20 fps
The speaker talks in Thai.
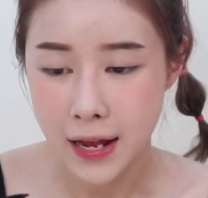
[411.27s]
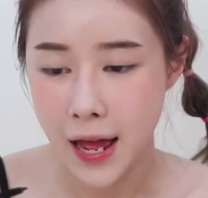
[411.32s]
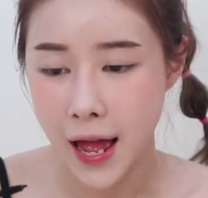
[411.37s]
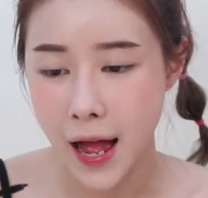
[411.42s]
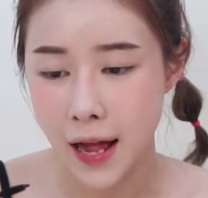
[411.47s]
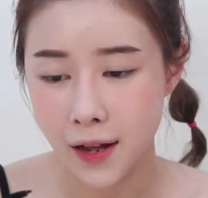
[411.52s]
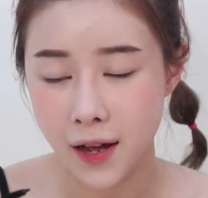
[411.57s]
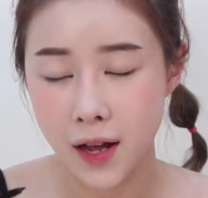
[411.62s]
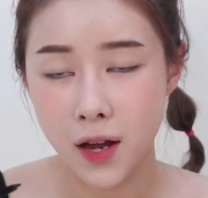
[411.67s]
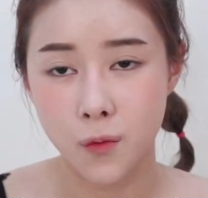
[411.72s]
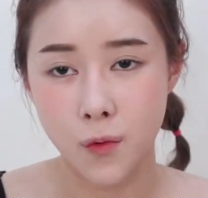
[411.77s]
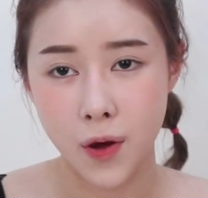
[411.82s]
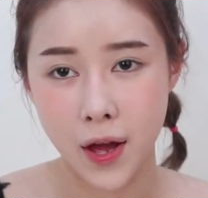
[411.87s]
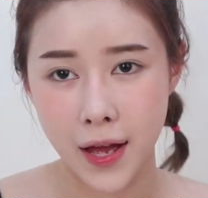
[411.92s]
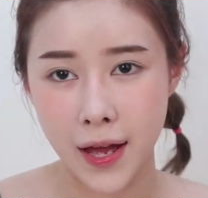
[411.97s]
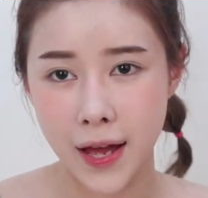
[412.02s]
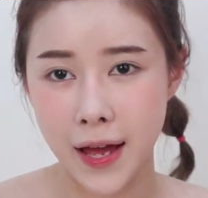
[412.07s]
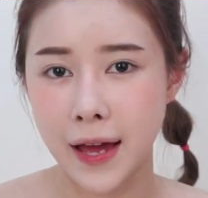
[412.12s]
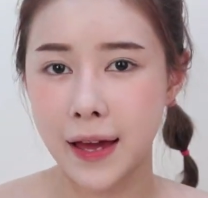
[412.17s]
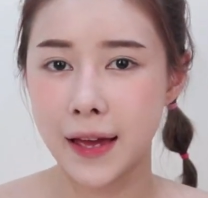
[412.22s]
ถ้าเกิดว่า
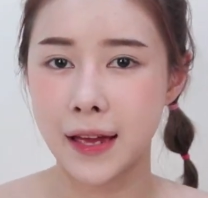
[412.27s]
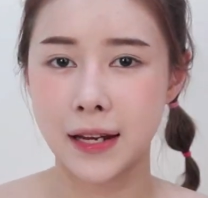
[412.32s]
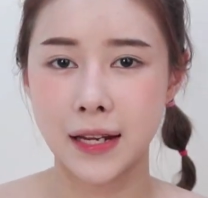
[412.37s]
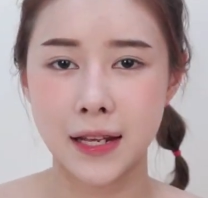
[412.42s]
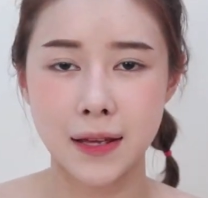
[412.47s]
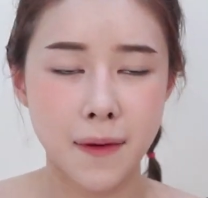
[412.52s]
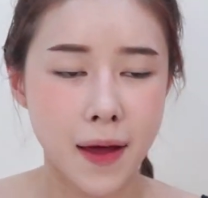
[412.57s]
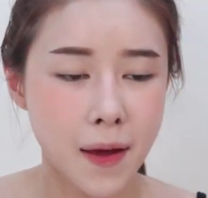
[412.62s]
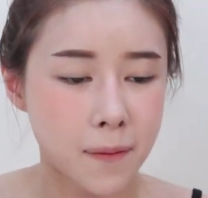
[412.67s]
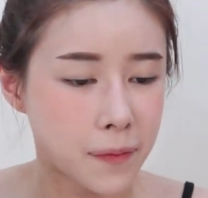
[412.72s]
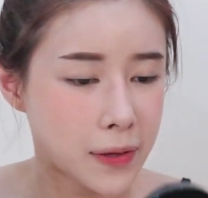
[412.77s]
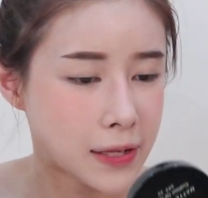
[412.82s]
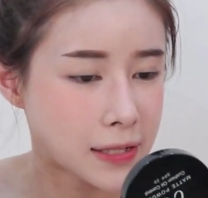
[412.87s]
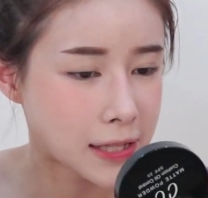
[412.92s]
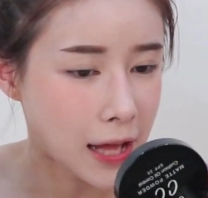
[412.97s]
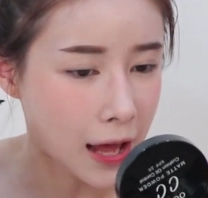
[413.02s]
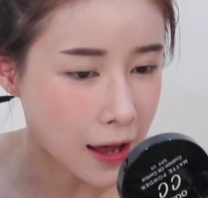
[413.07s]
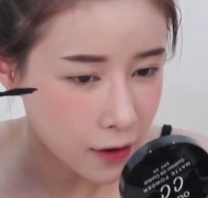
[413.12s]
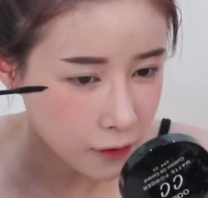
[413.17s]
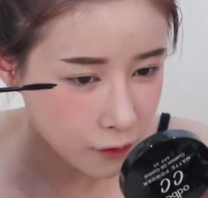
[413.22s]
ใครที่แบบเป็น
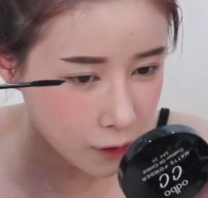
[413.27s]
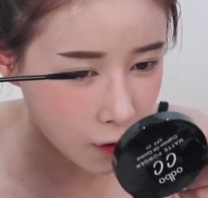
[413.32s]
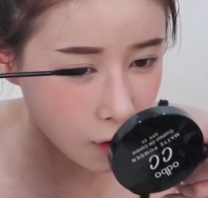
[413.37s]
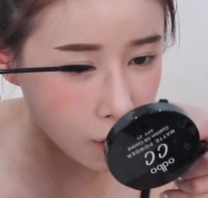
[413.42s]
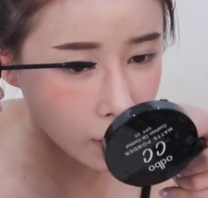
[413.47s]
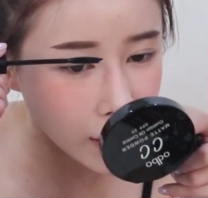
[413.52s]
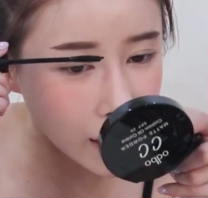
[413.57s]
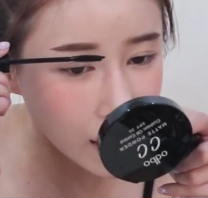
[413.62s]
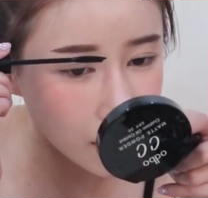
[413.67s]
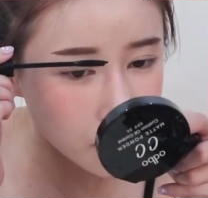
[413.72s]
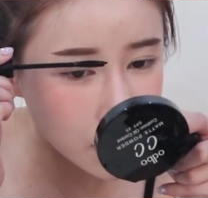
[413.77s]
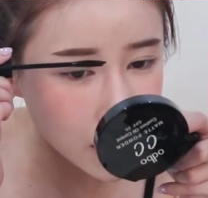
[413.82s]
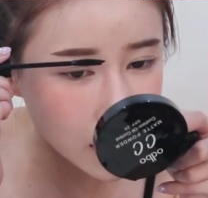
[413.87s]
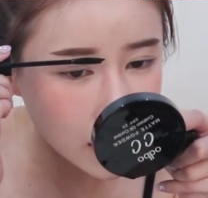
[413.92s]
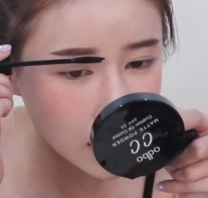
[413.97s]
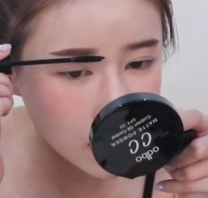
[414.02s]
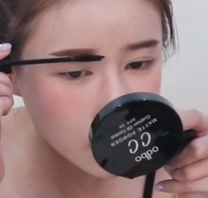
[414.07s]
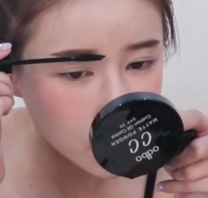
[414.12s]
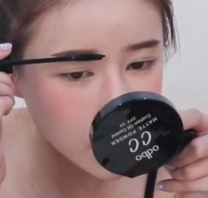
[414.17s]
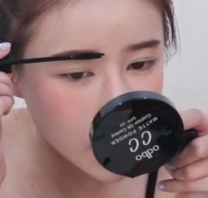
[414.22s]
สายฝออยากมี
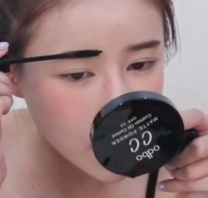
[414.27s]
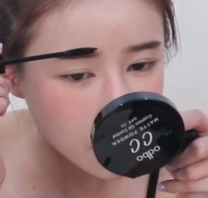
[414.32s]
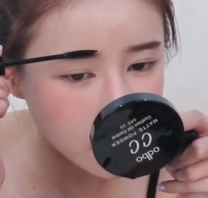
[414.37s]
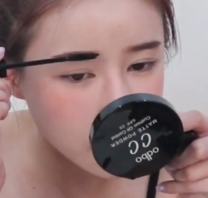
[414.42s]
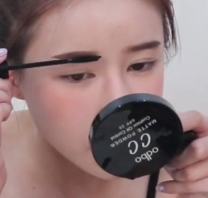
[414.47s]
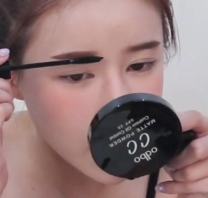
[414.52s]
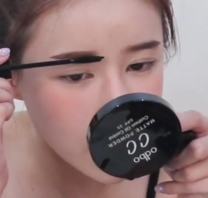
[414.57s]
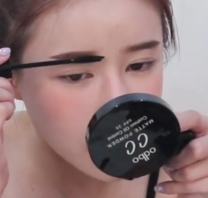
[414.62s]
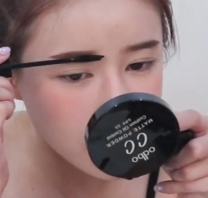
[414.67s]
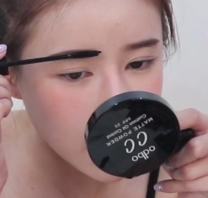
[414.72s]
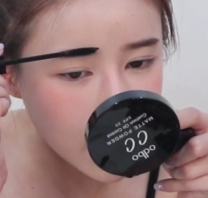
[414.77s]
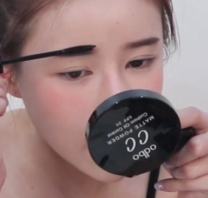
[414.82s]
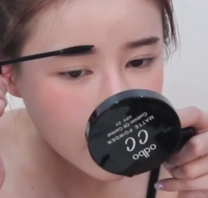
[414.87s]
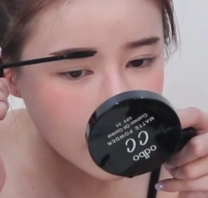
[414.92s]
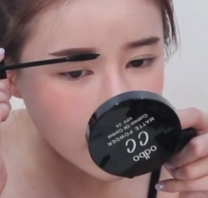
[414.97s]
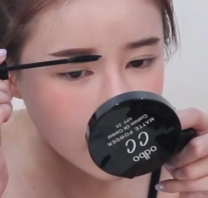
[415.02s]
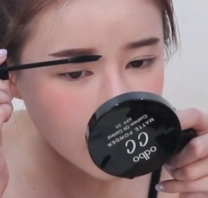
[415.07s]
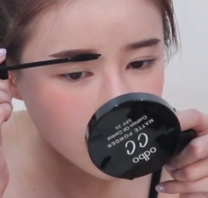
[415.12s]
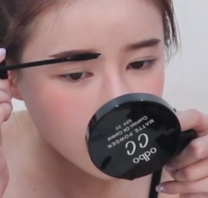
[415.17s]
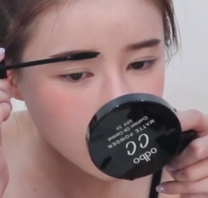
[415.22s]
คิ้วแน่นเป๊ะปัง
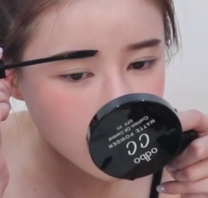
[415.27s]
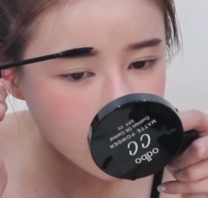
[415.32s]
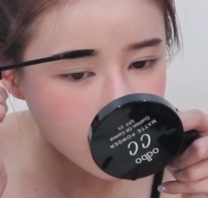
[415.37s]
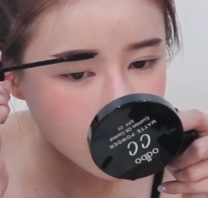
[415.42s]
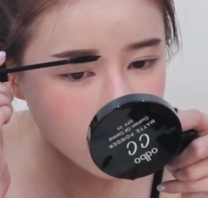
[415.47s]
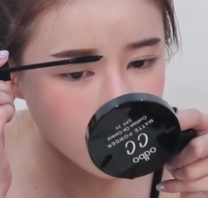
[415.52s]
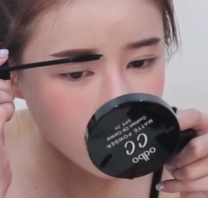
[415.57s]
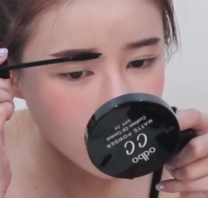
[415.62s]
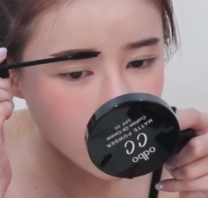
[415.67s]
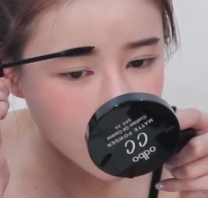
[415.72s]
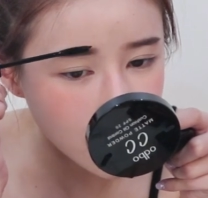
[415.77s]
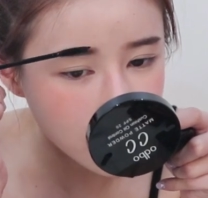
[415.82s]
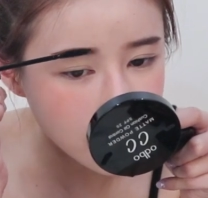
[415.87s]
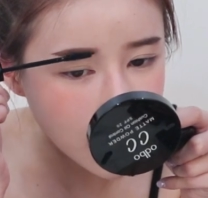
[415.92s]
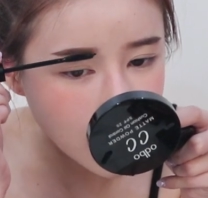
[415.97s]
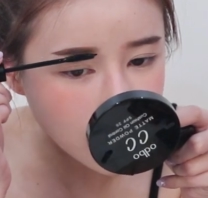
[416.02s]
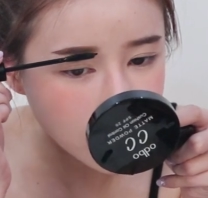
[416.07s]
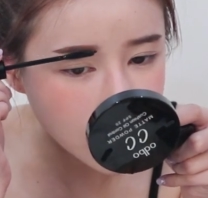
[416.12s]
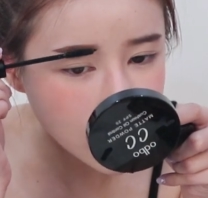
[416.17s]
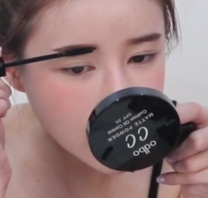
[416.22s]
อลังเวอร์ก็เอา
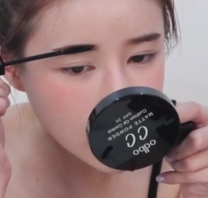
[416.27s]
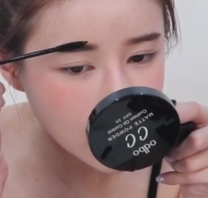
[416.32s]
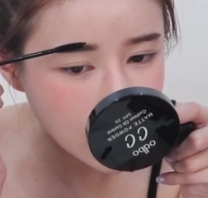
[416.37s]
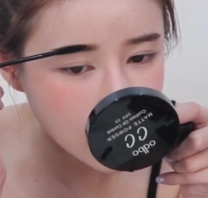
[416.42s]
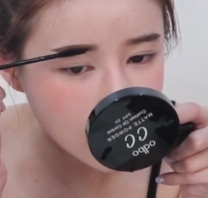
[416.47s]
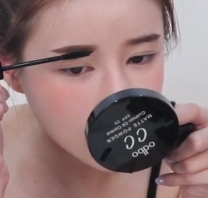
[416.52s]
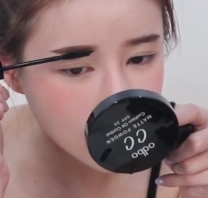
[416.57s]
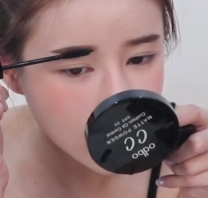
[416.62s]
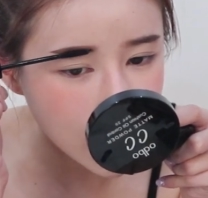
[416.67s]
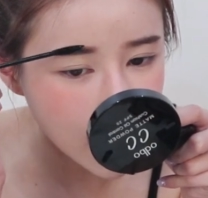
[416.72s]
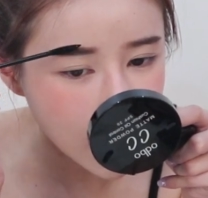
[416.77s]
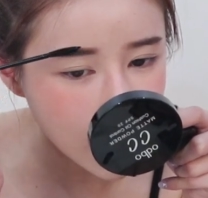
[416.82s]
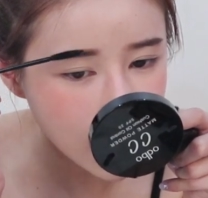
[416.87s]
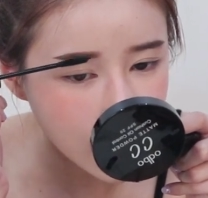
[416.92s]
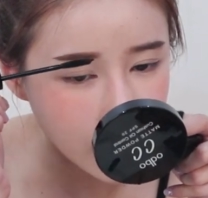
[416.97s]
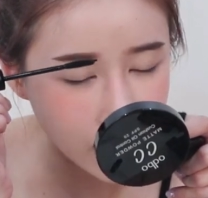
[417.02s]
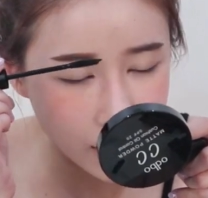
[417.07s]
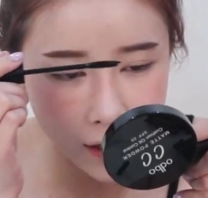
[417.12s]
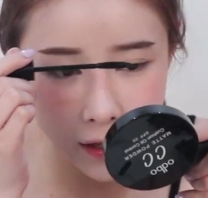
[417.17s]
ปัดไปที่คิ้วได้